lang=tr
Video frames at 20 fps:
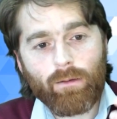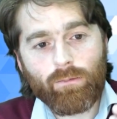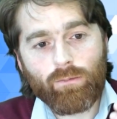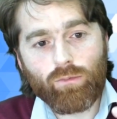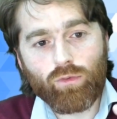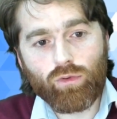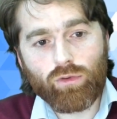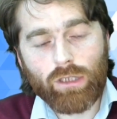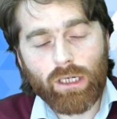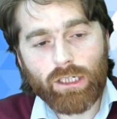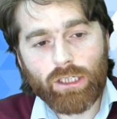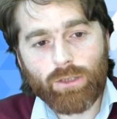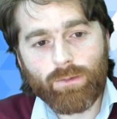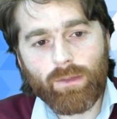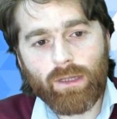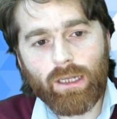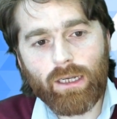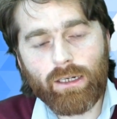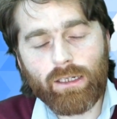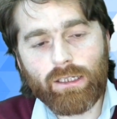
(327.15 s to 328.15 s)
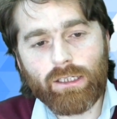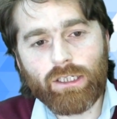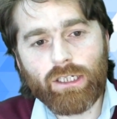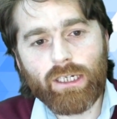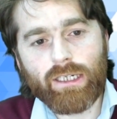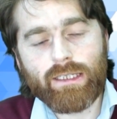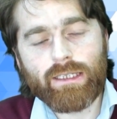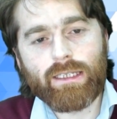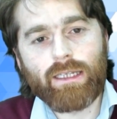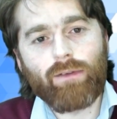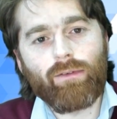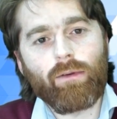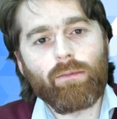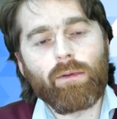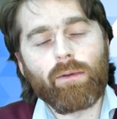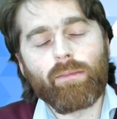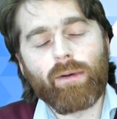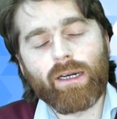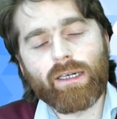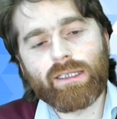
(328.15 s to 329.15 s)
Bu tartışmaların içerisinde ve
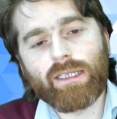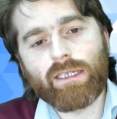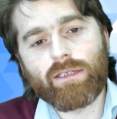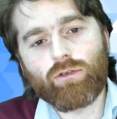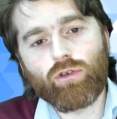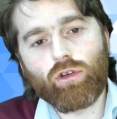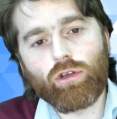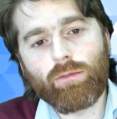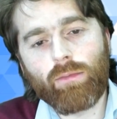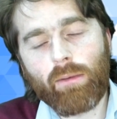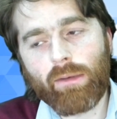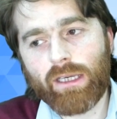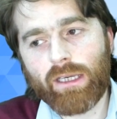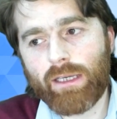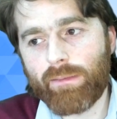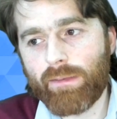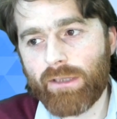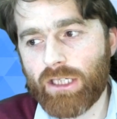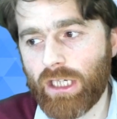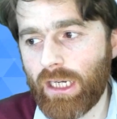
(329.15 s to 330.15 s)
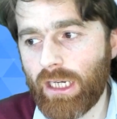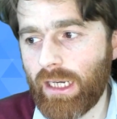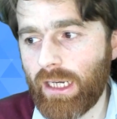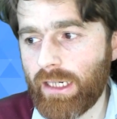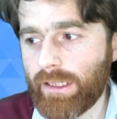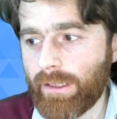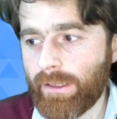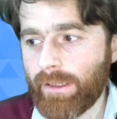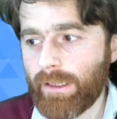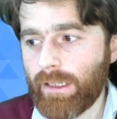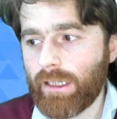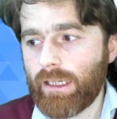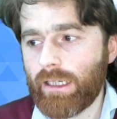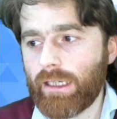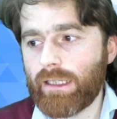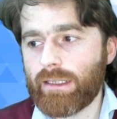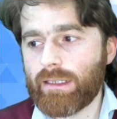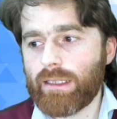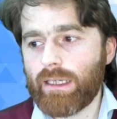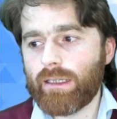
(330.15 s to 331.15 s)
bir parçası olmama gibi şeyler
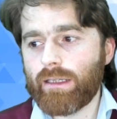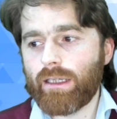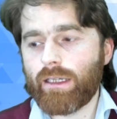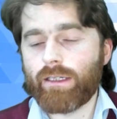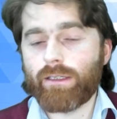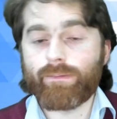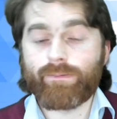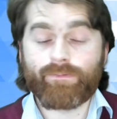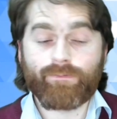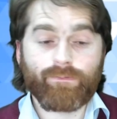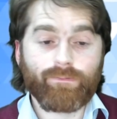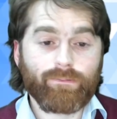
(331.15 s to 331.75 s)
insanları